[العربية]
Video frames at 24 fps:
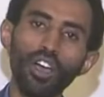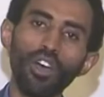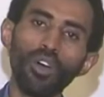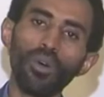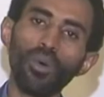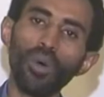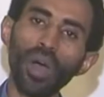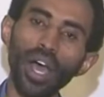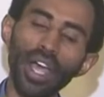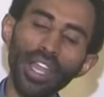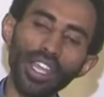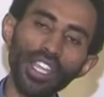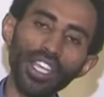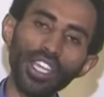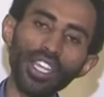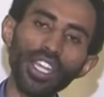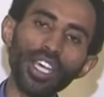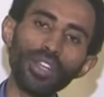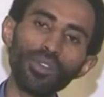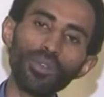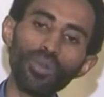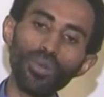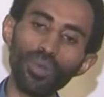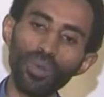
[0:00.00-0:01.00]
وعنينا
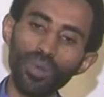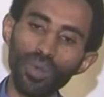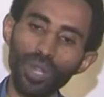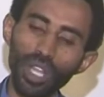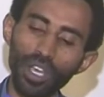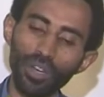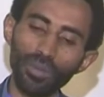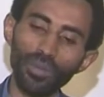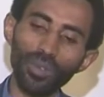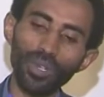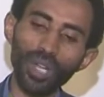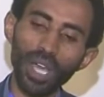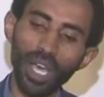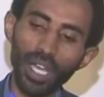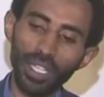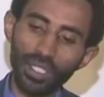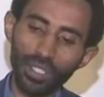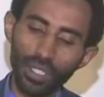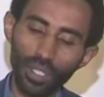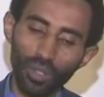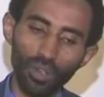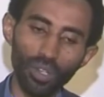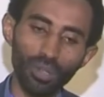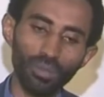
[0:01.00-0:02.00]
نقول لهم
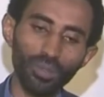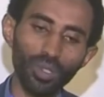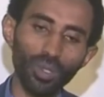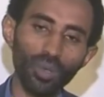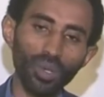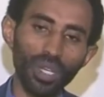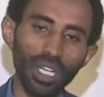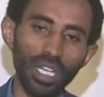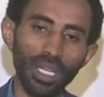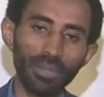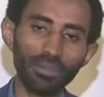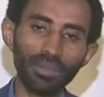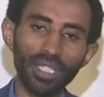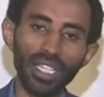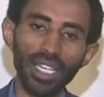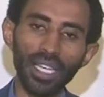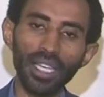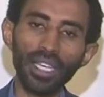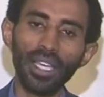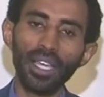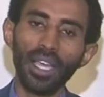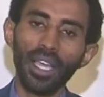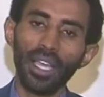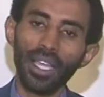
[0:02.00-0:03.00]
ونهزرهم نقول لهم كي